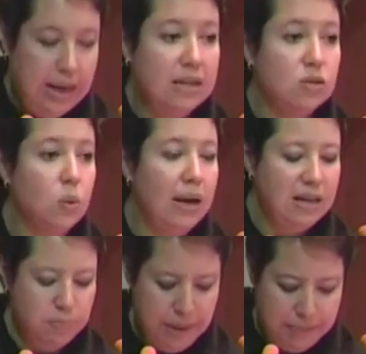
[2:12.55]
las
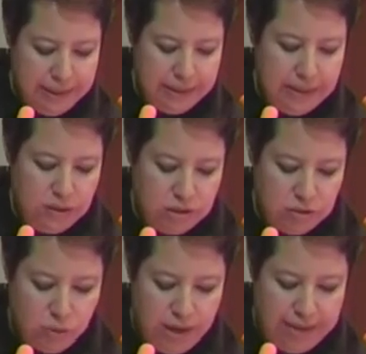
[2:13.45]
cuales permiten a los
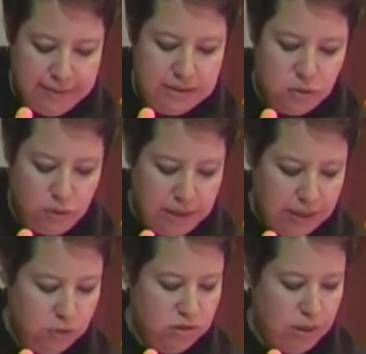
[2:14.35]
estudiantes
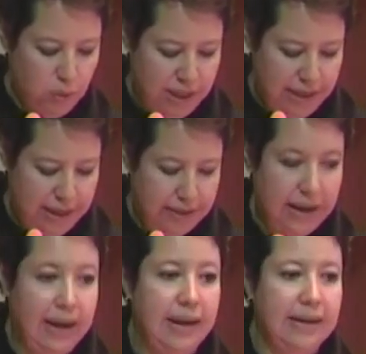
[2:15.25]
contar con seguridad
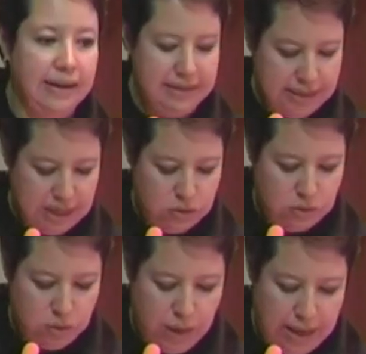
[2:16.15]
al ingresar a su
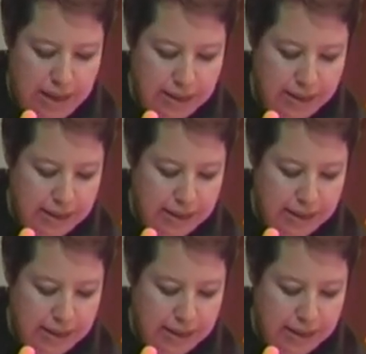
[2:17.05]
escuela